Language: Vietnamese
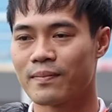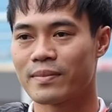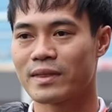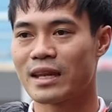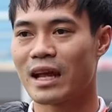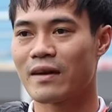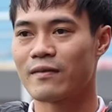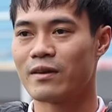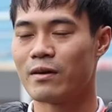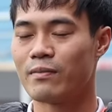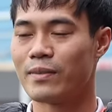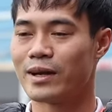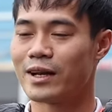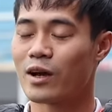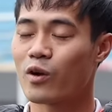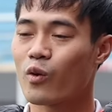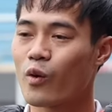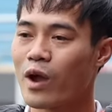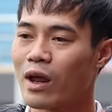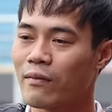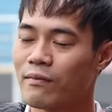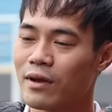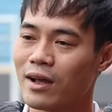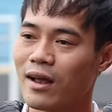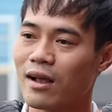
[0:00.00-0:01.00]
Tại vì mình đã
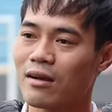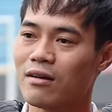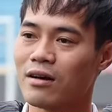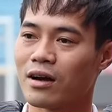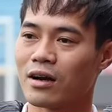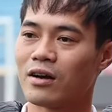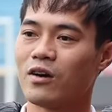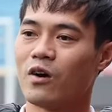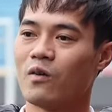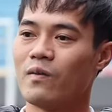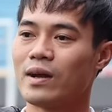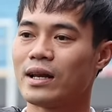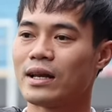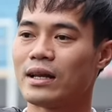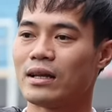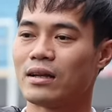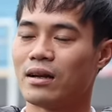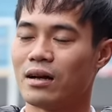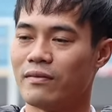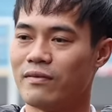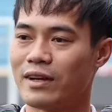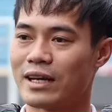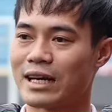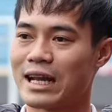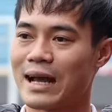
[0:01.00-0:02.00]
quen với cái cường độ bên
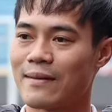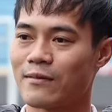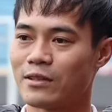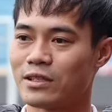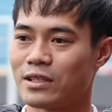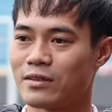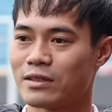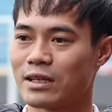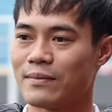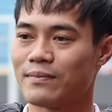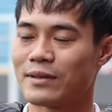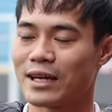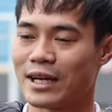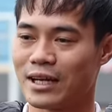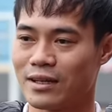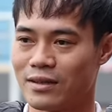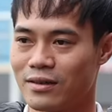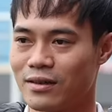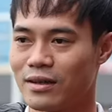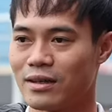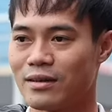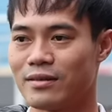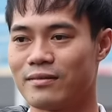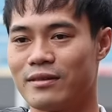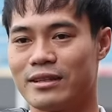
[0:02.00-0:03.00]
ở Việt Nam nó chỉ tập này
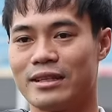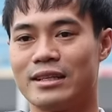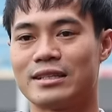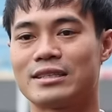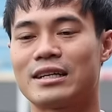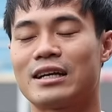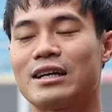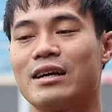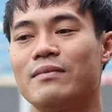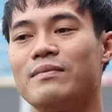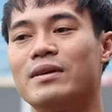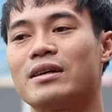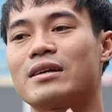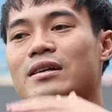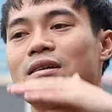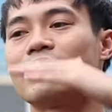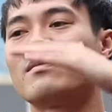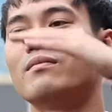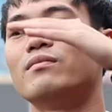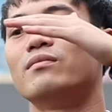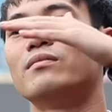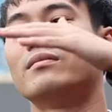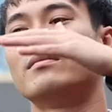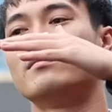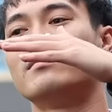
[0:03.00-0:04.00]
rồi, mà dưới sang đấy mình sẽ
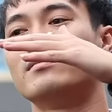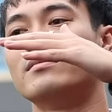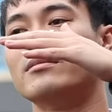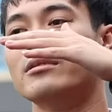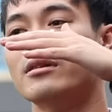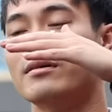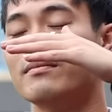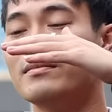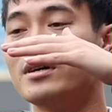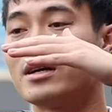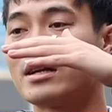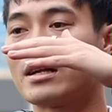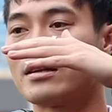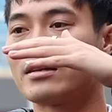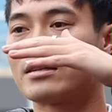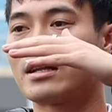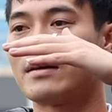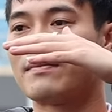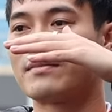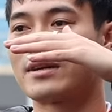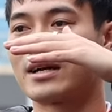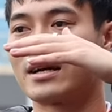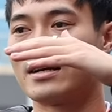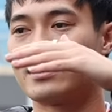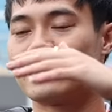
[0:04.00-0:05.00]
đến bước lên tập
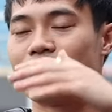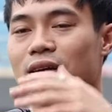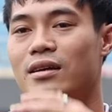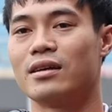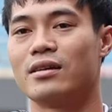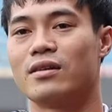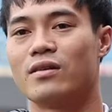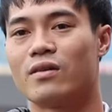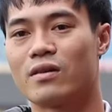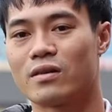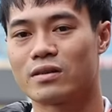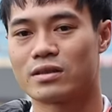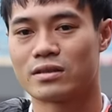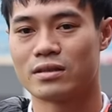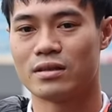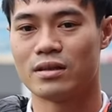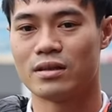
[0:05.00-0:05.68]
này thì nó